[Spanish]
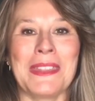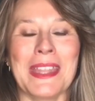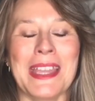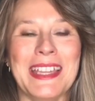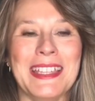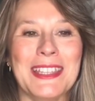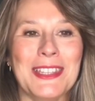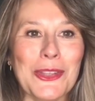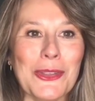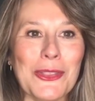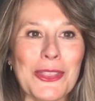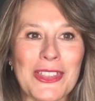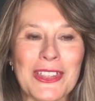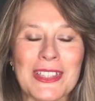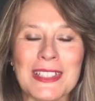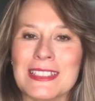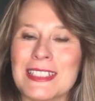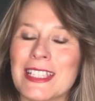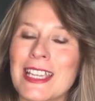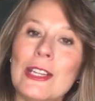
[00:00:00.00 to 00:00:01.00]

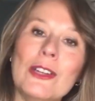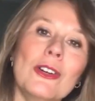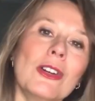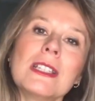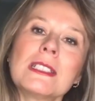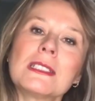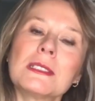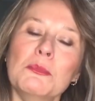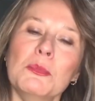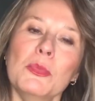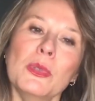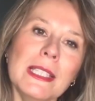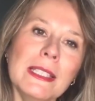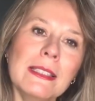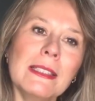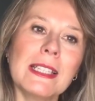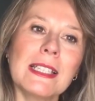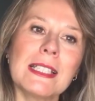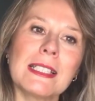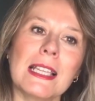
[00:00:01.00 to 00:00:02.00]
Entonces creo que es muy
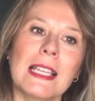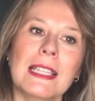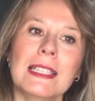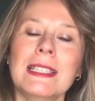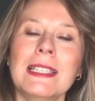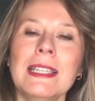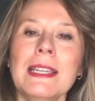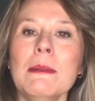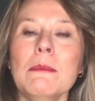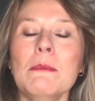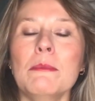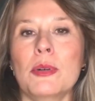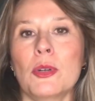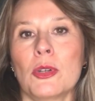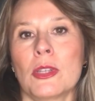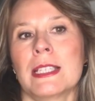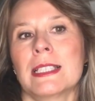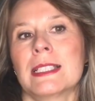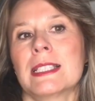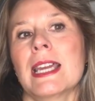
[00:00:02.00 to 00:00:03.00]
interesante
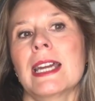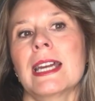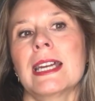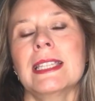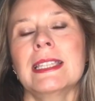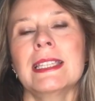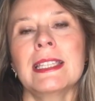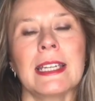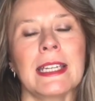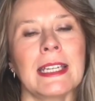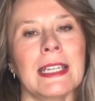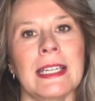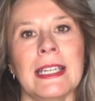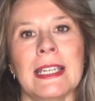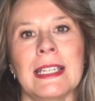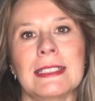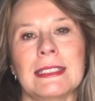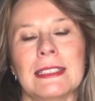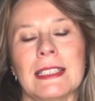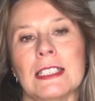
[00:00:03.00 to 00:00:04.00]
porque si hay gente que
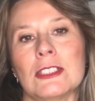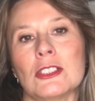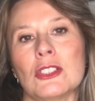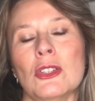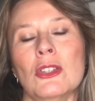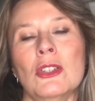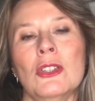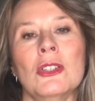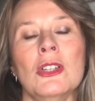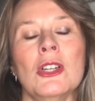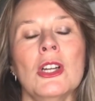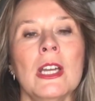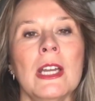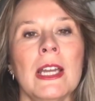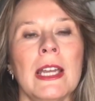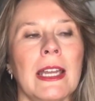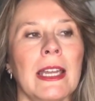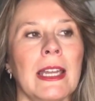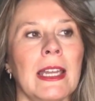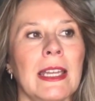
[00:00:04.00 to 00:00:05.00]
está solo
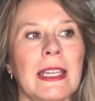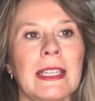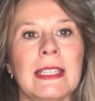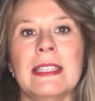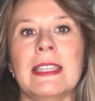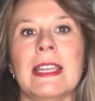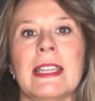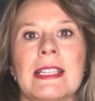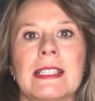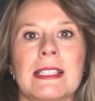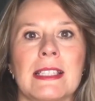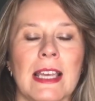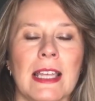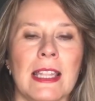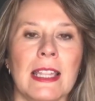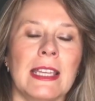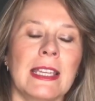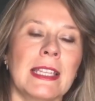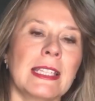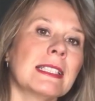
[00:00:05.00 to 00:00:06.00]
eh,
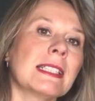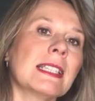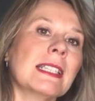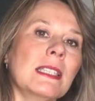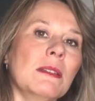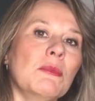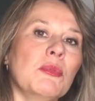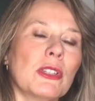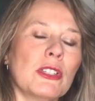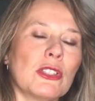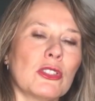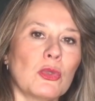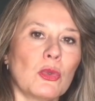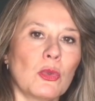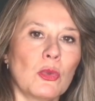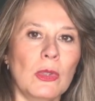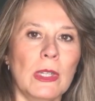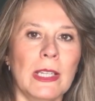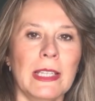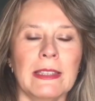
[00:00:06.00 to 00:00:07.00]
interesada en ese tipo de
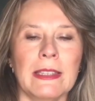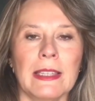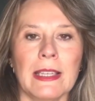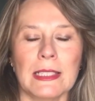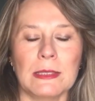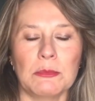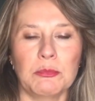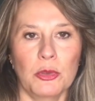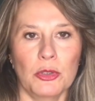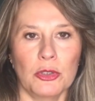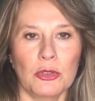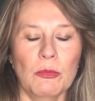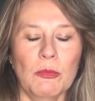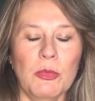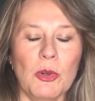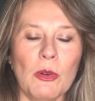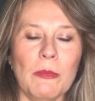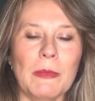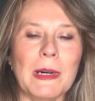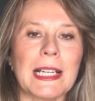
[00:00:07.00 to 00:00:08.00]
suculentas, pues un
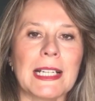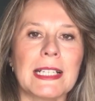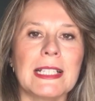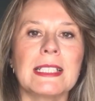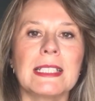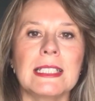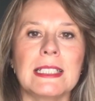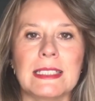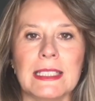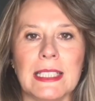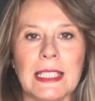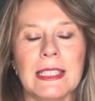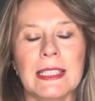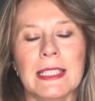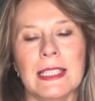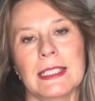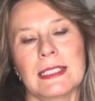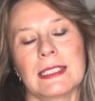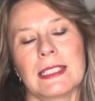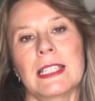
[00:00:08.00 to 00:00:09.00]
poco más
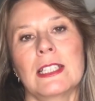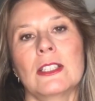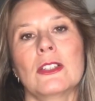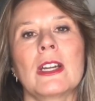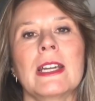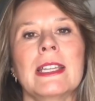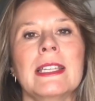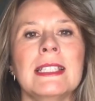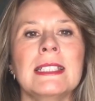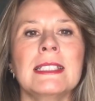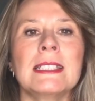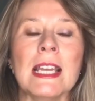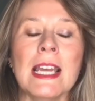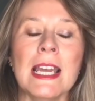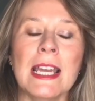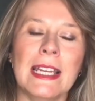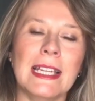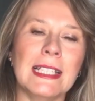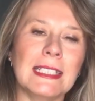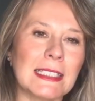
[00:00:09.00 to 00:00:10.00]
resistentes, que no queréis
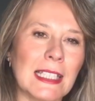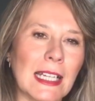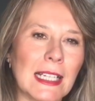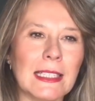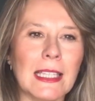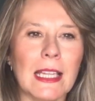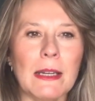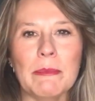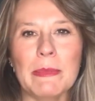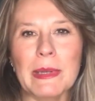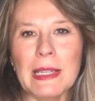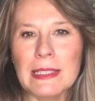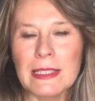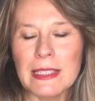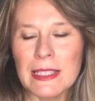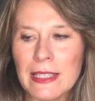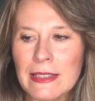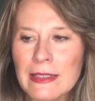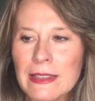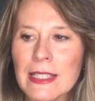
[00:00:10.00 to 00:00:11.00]
estar tan
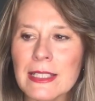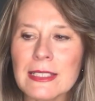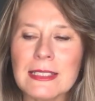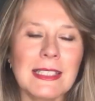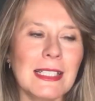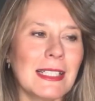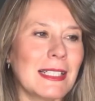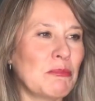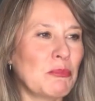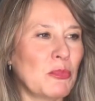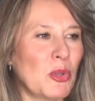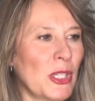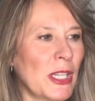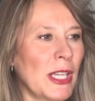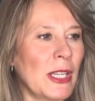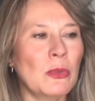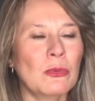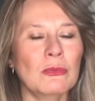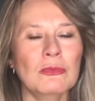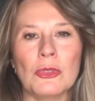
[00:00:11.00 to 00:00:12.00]
pendientes de
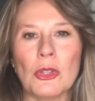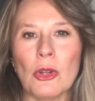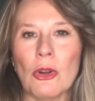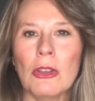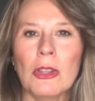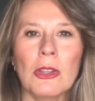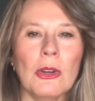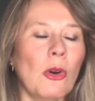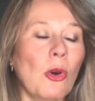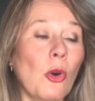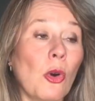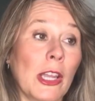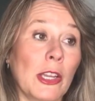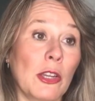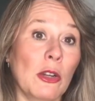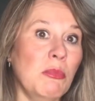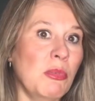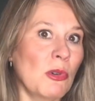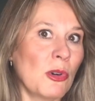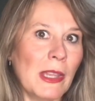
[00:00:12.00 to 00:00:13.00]
poner un toldo o que
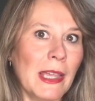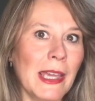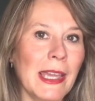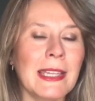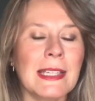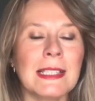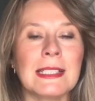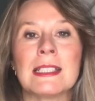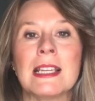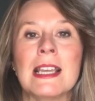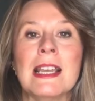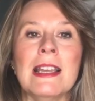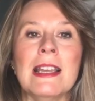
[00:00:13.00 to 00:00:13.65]
no podéis,